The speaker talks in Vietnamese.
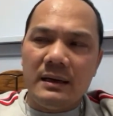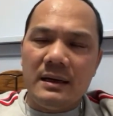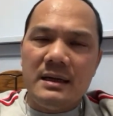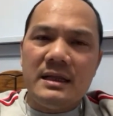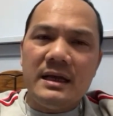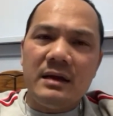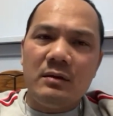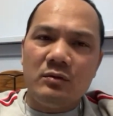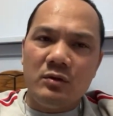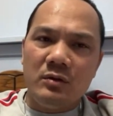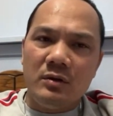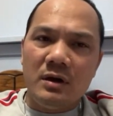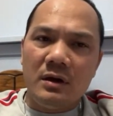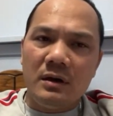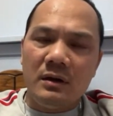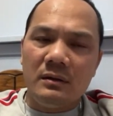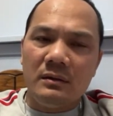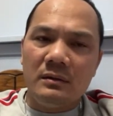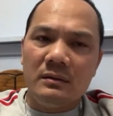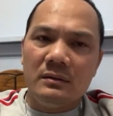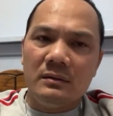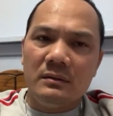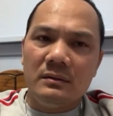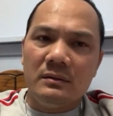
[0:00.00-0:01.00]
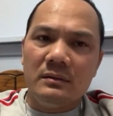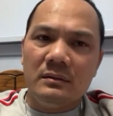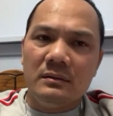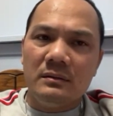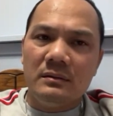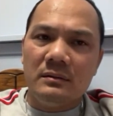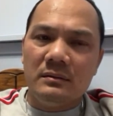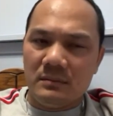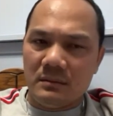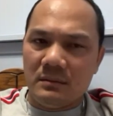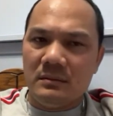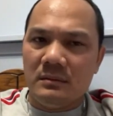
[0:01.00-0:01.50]
đi theo tụi nó
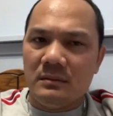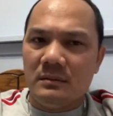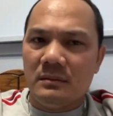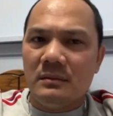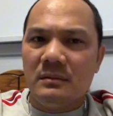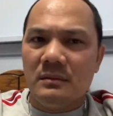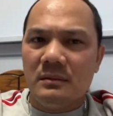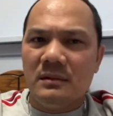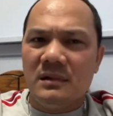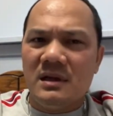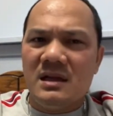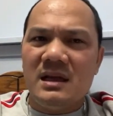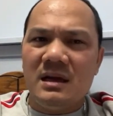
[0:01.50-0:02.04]
đi